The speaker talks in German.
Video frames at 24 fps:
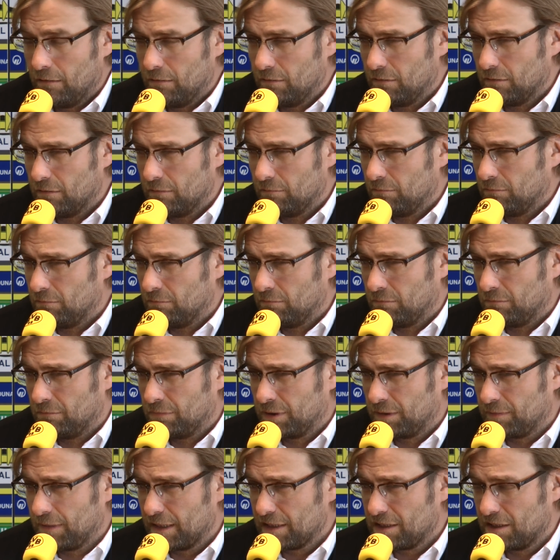Ähm,
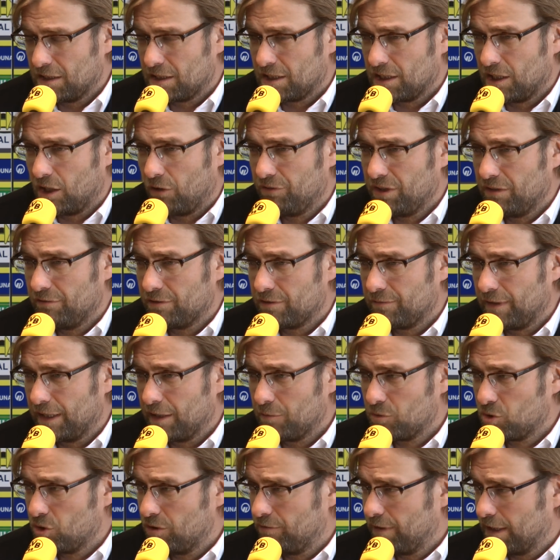ich weiß nicht genau, wie das Wetter
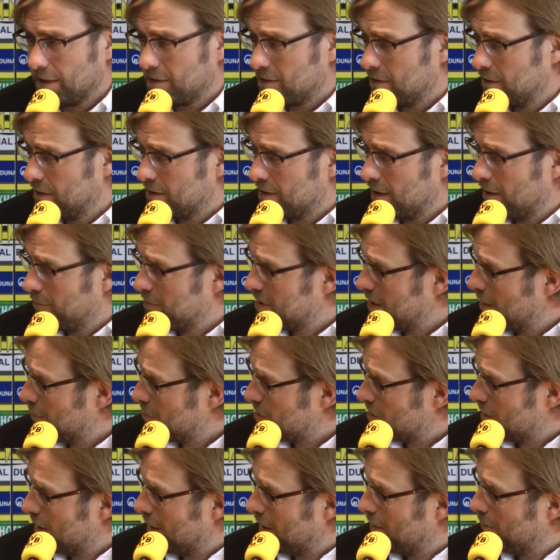im Südwesten ist am
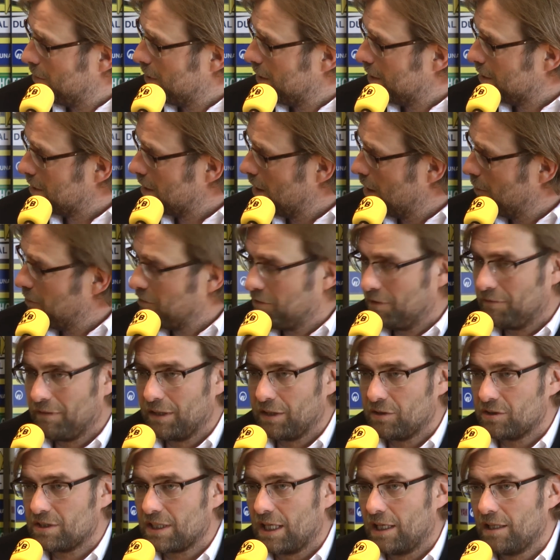Samstag, aber ich glaube, wir
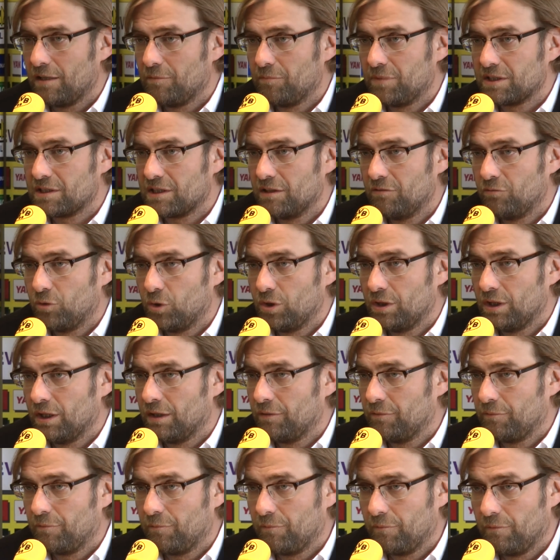werden uns alle ein bisschen
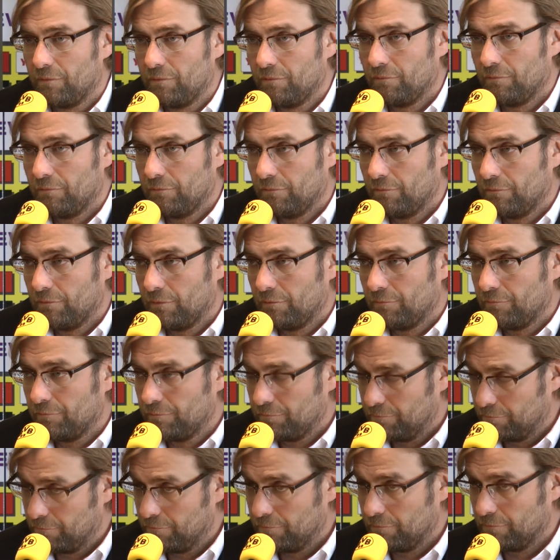wundern
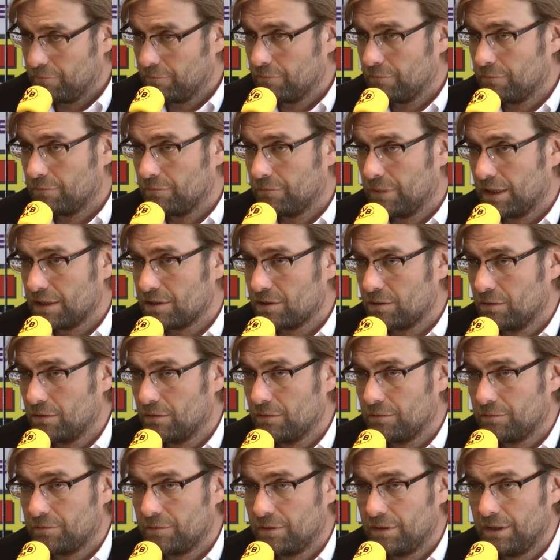was
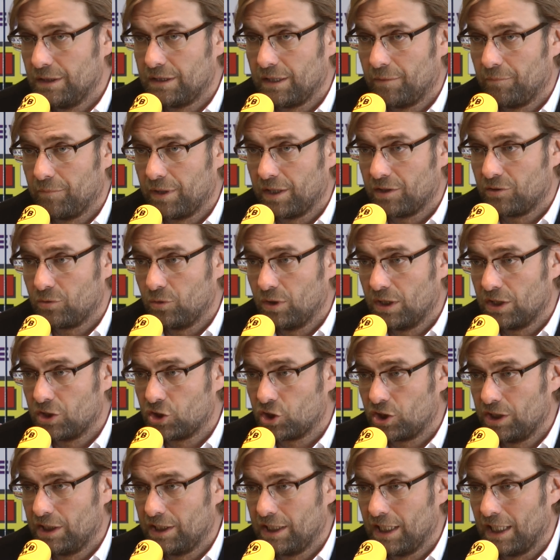so die
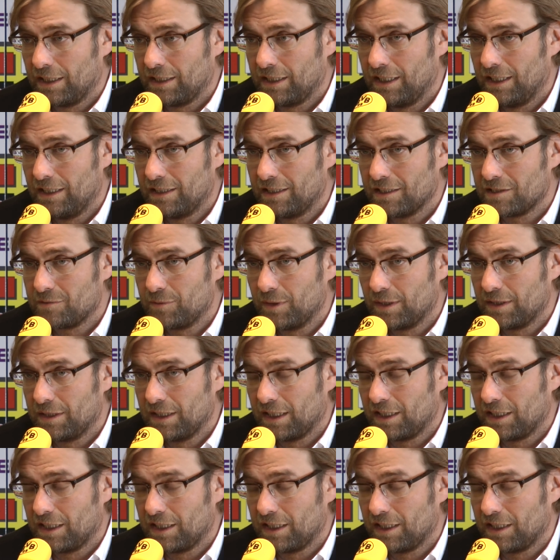Temperaturanstiege angeht. Das wird